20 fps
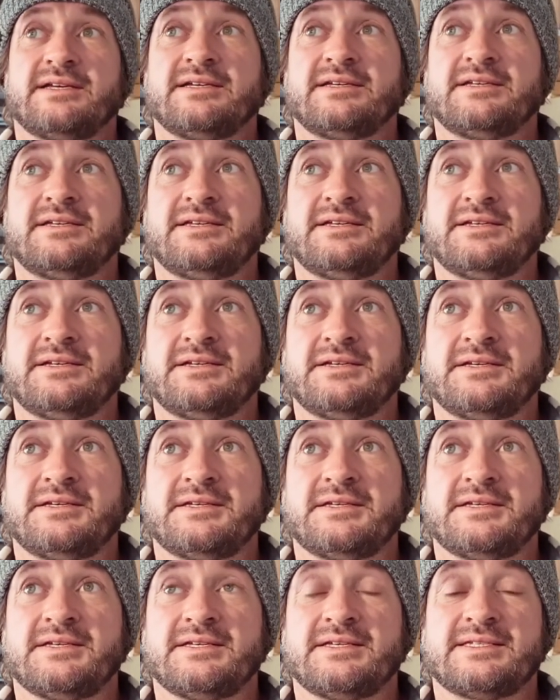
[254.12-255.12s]
et
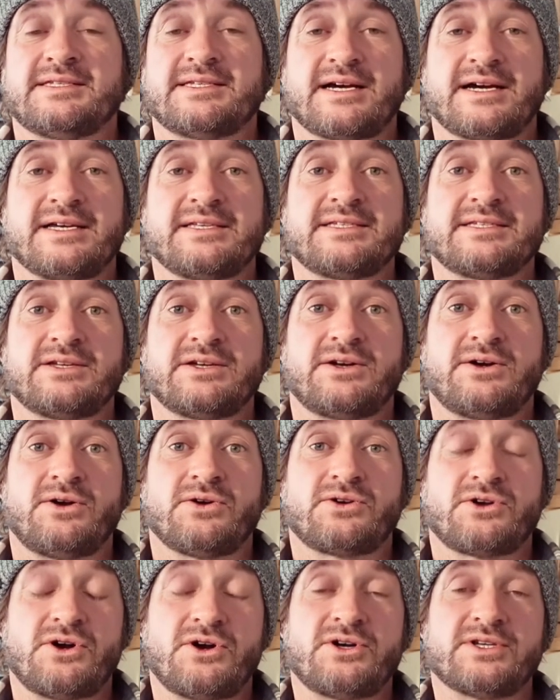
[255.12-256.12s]
ça reste
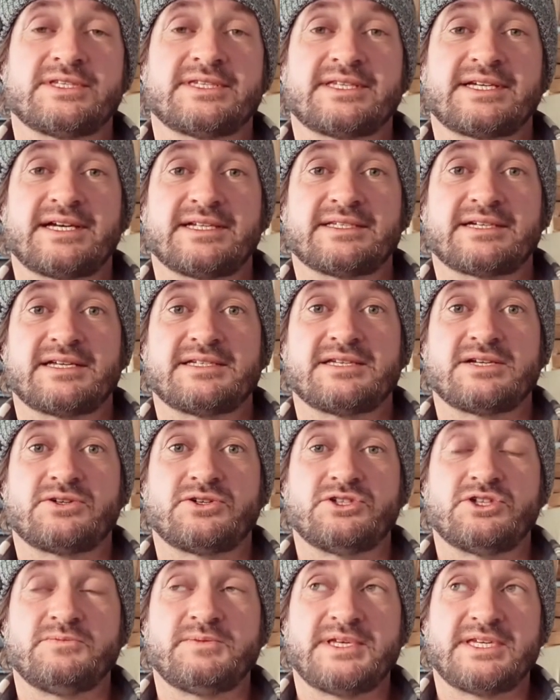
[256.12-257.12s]
encore très très
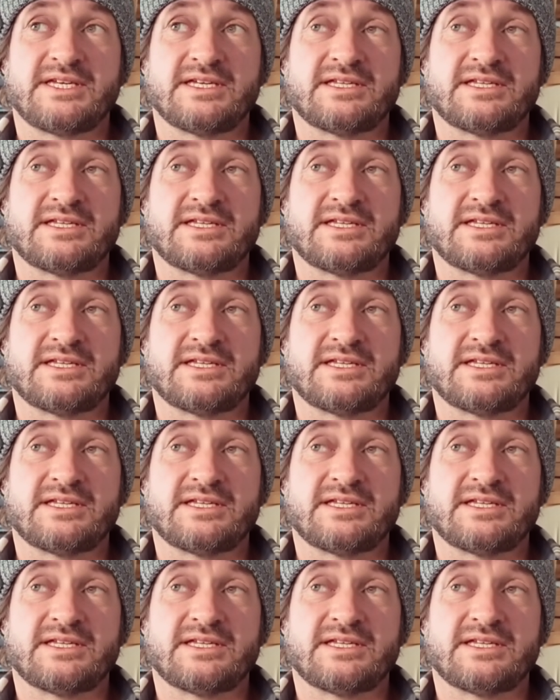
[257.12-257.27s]
économique.